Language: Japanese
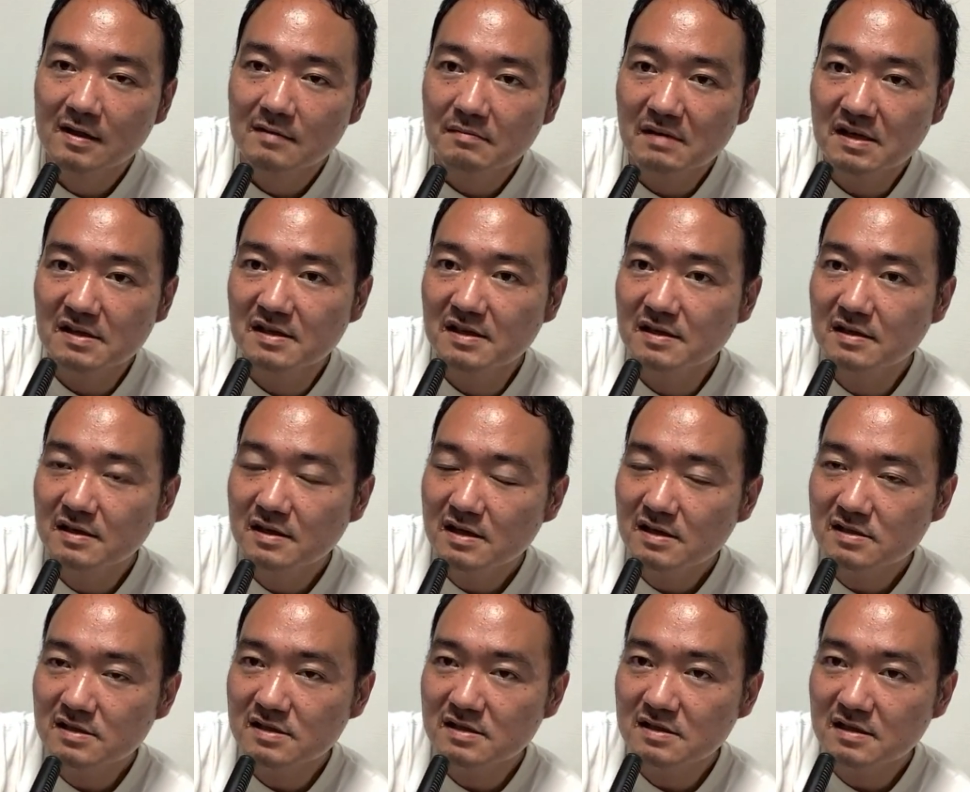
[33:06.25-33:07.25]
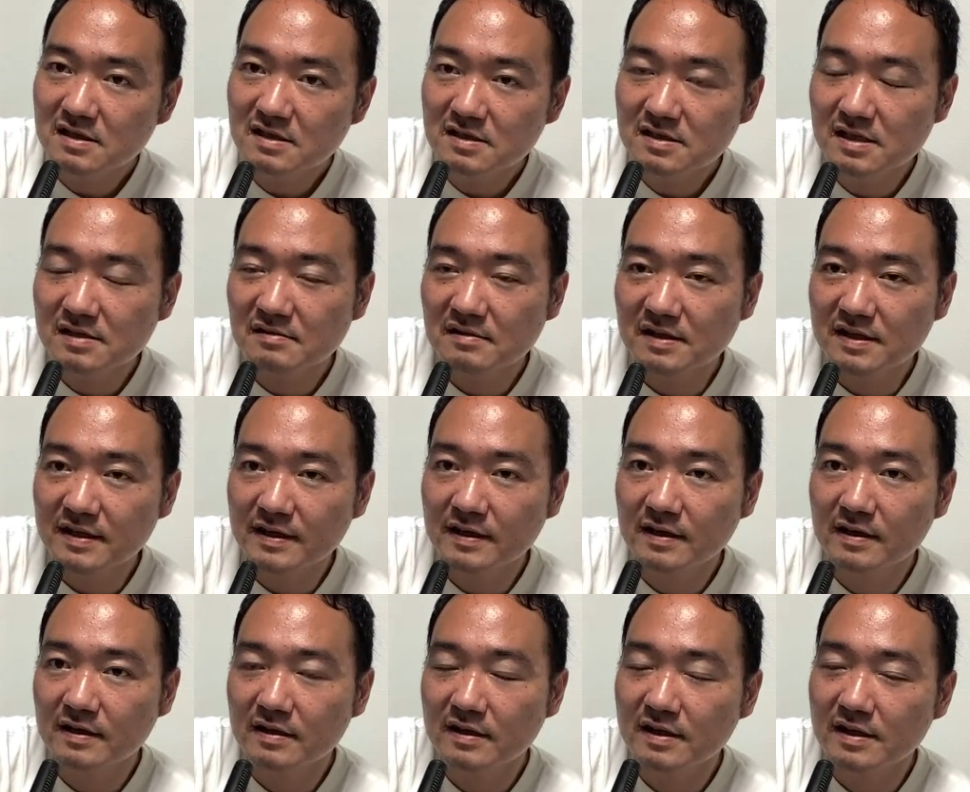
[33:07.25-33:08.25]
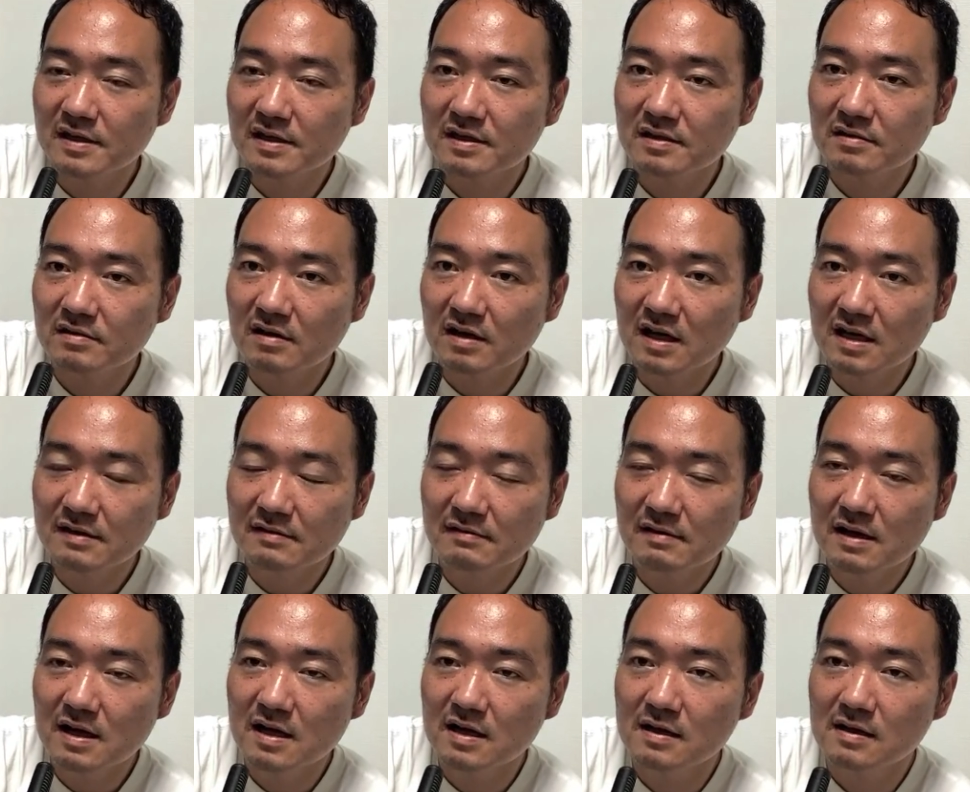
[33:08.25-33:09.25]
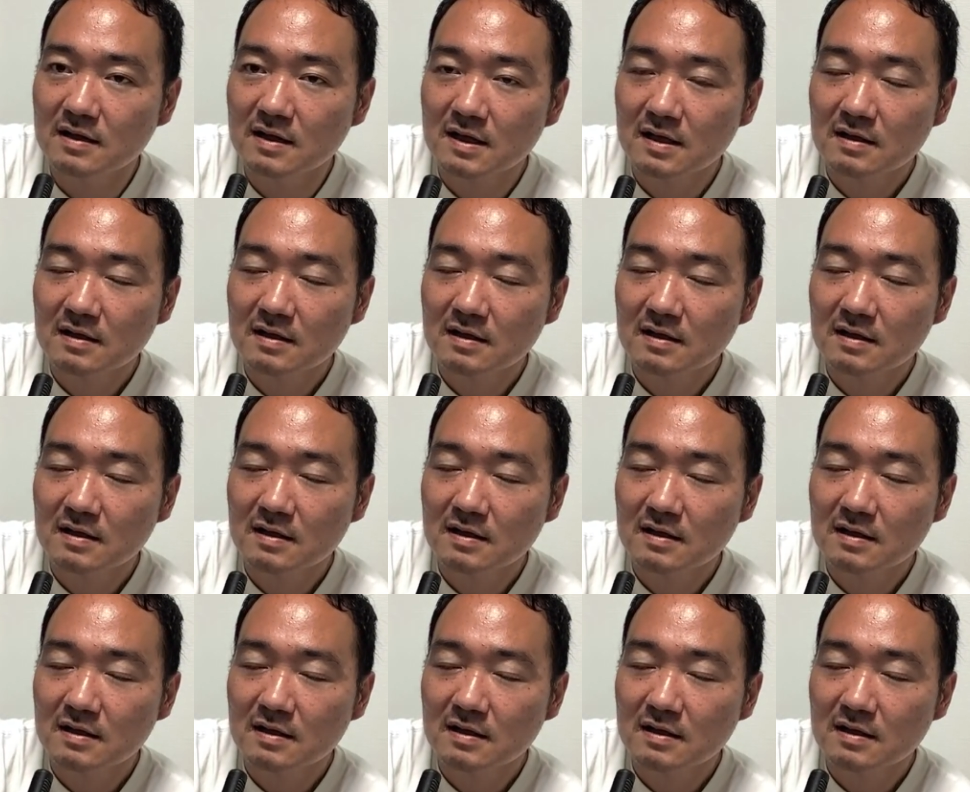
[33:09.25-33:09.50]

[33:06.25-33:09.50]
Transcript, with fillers: まあリニア新幹線はねえっ、ー、とあれは